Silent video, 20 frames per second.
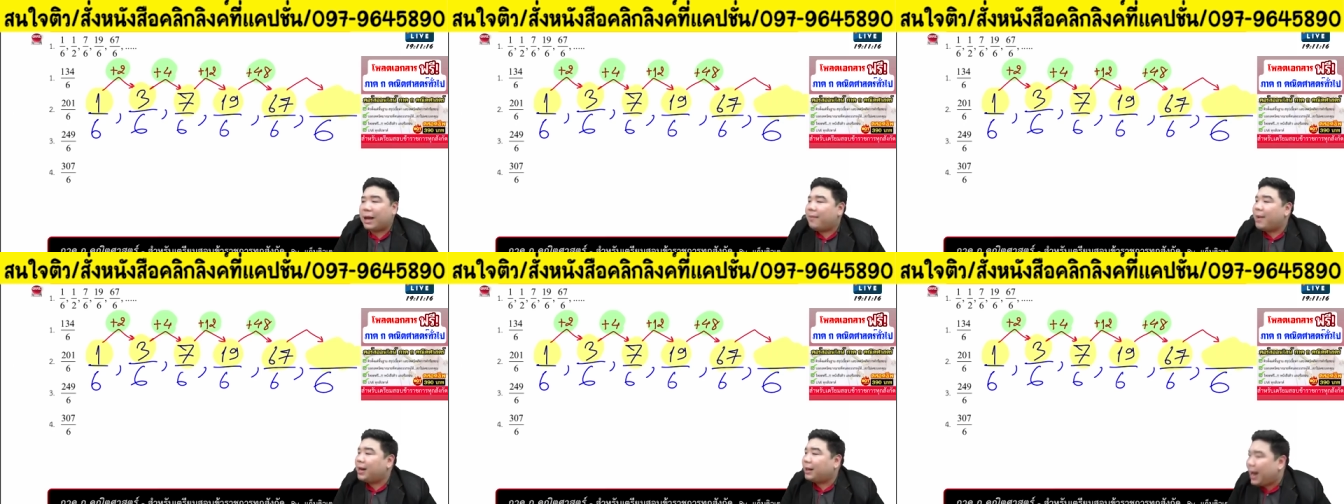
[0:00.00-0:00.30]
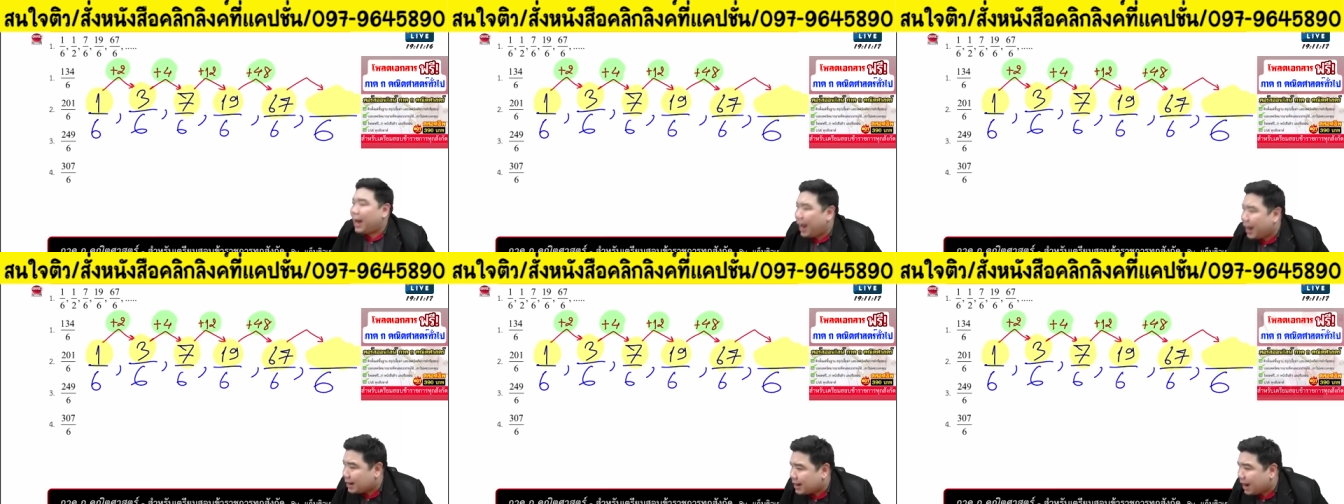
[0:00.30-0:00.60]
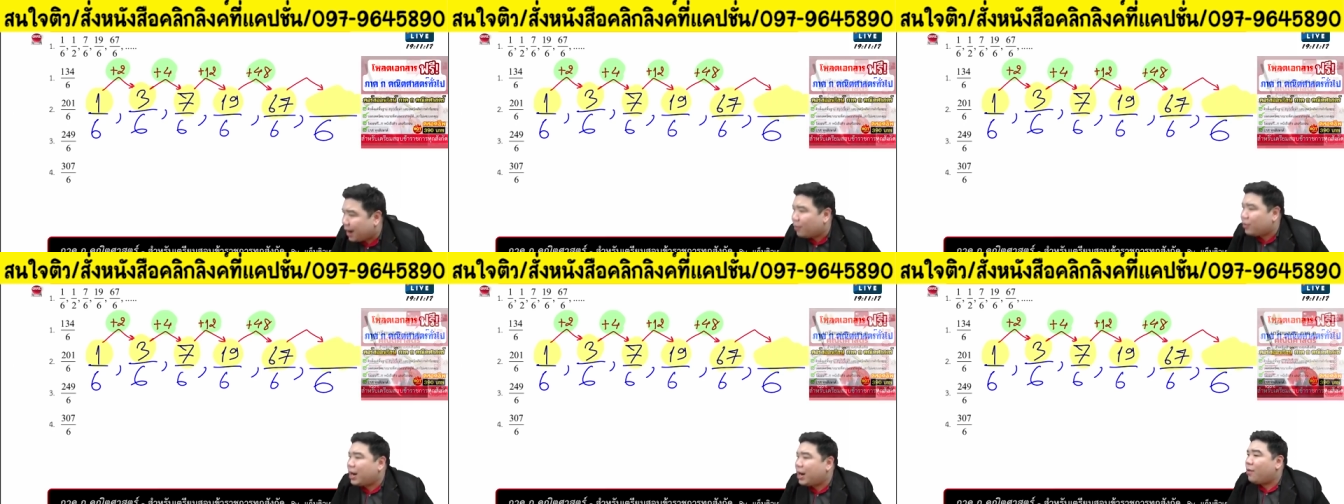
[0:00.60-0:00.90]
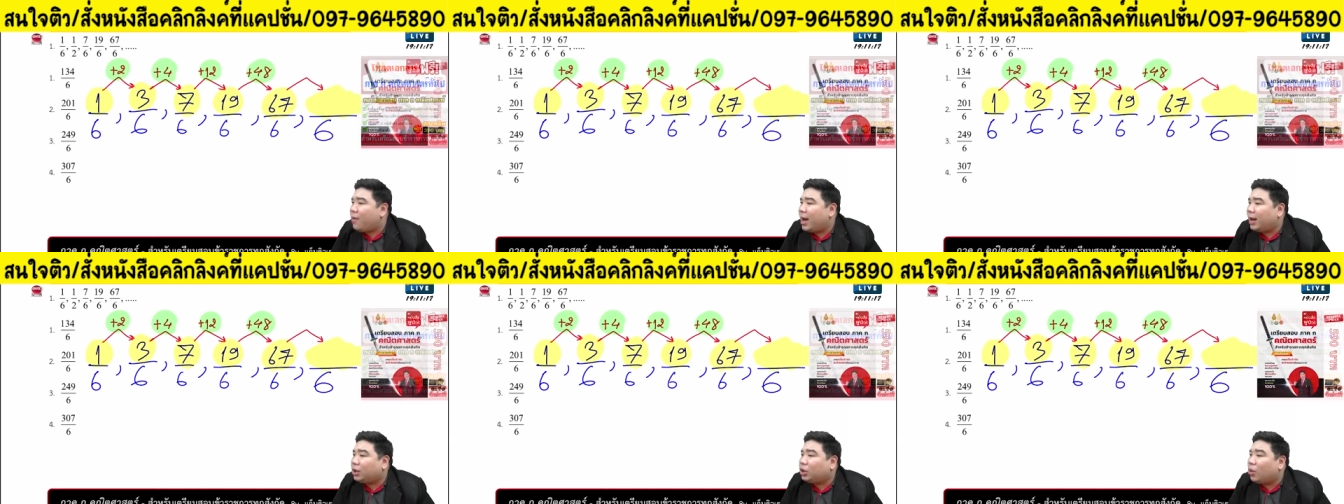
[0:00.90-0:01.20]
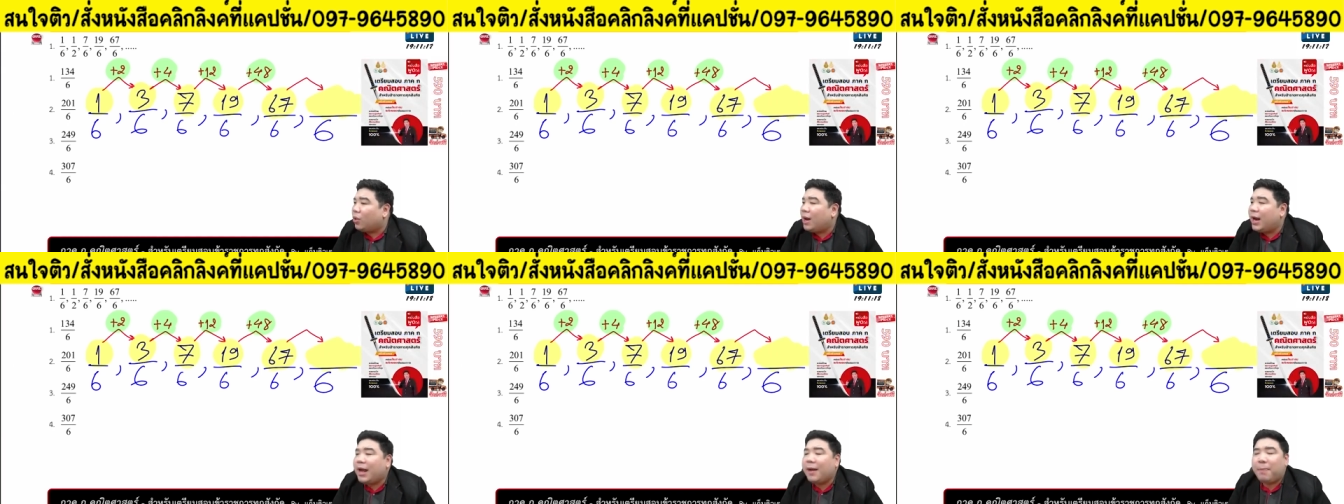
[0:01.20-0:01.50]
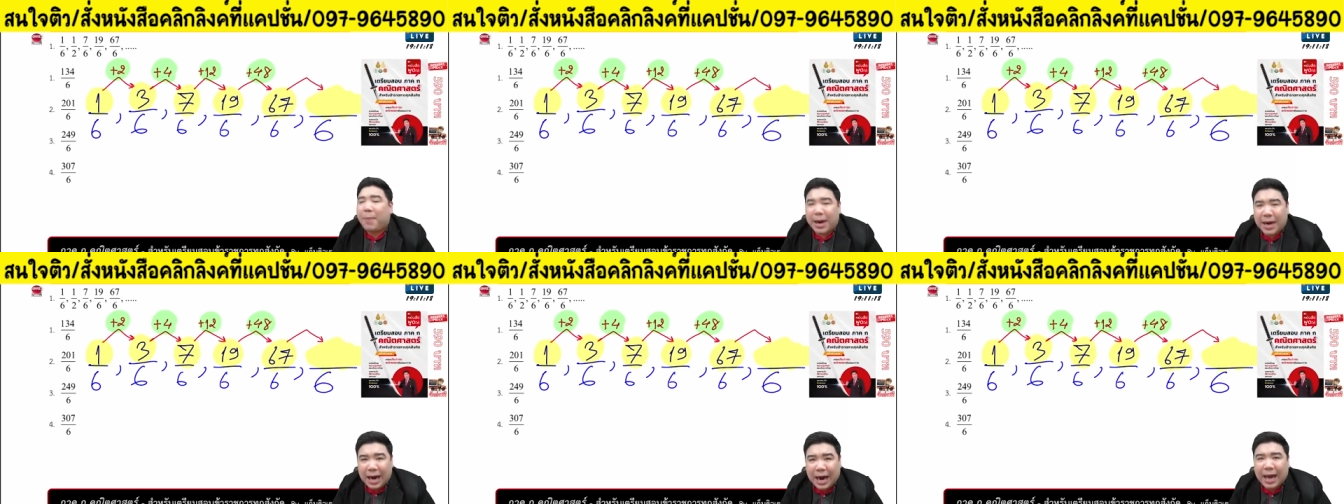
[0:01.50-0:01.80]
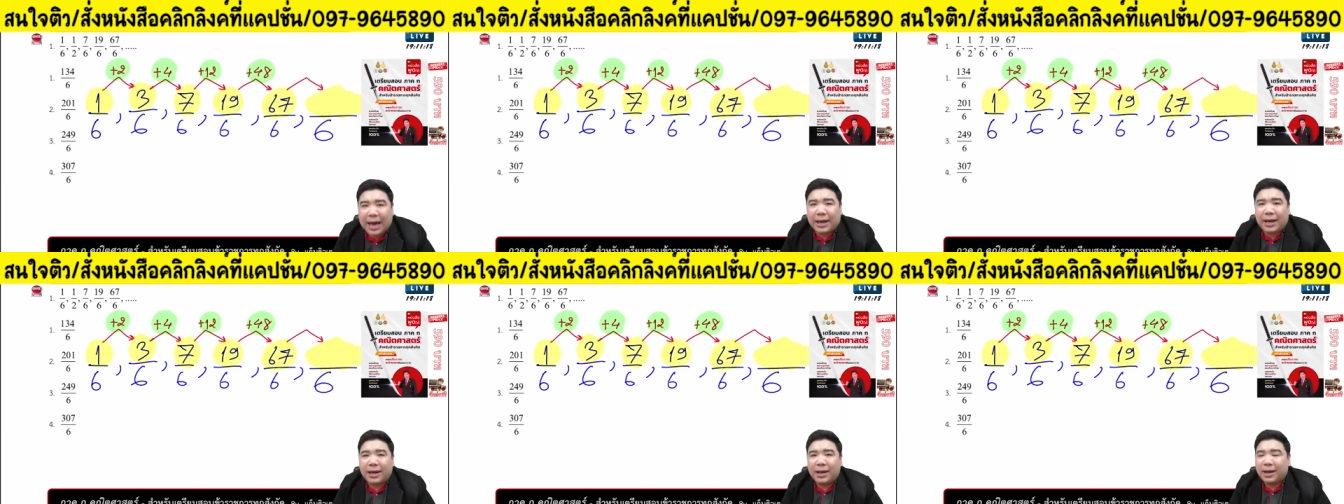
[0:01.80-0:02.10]
มารถคาดเดาได้ว่าตัวเลขเป็นอะไร
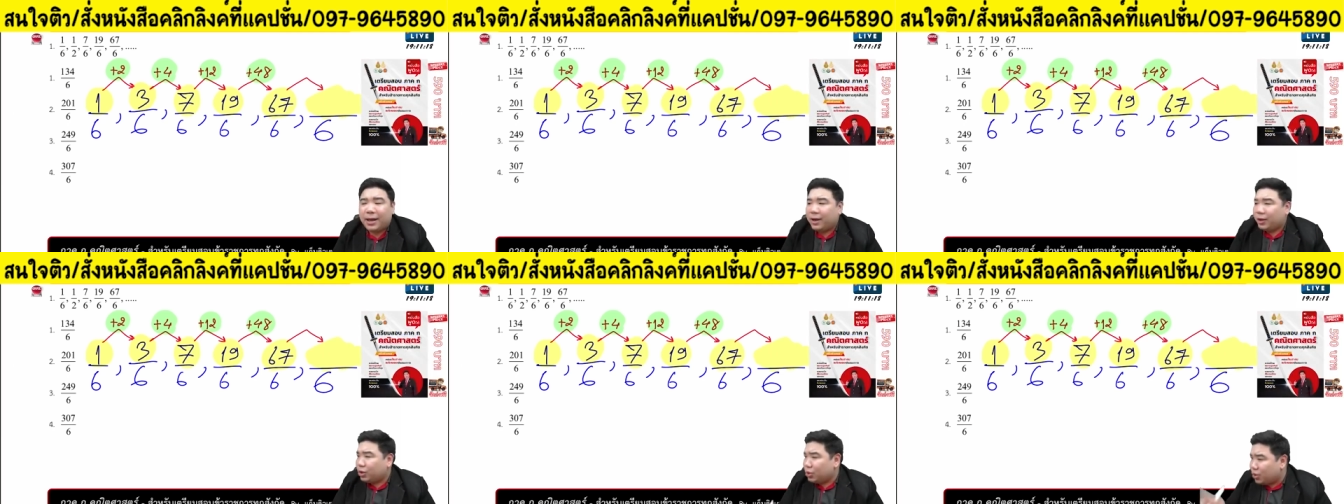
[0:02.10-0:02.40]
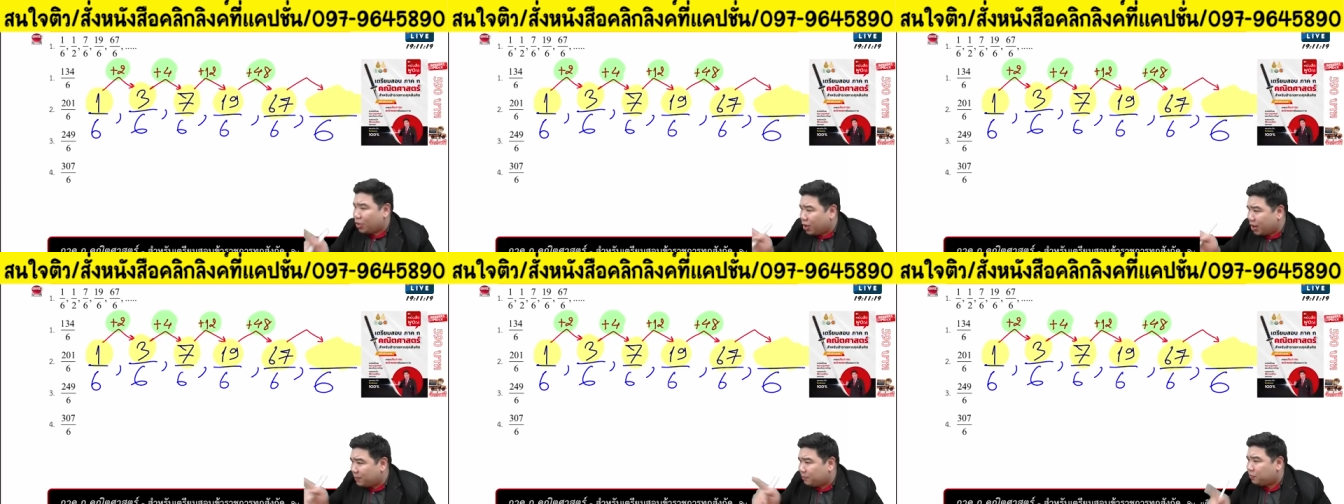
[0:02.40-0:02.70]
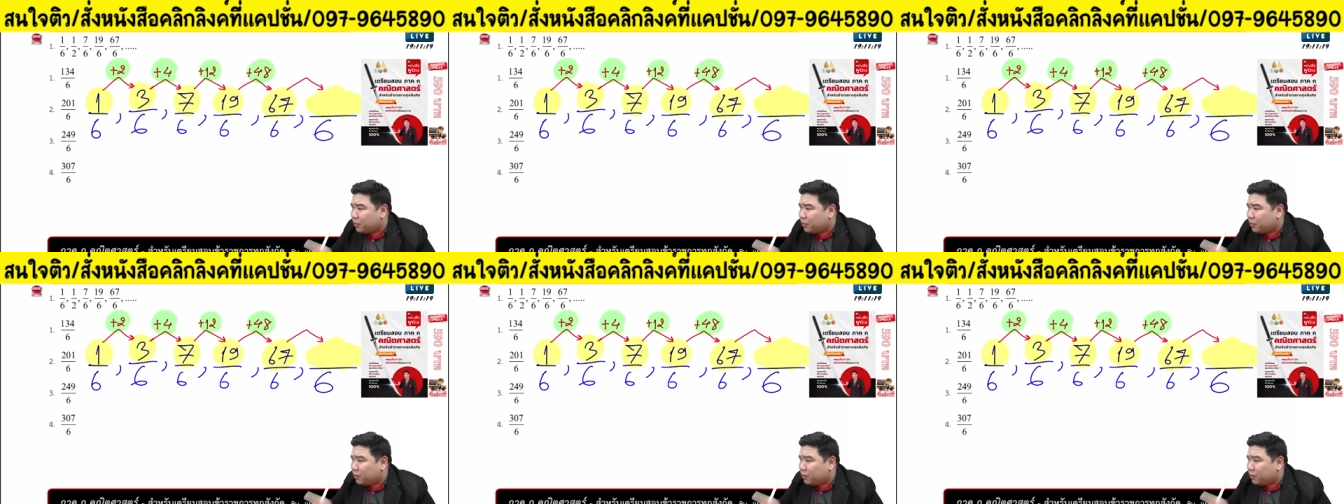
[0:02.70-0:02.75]
ทุกคน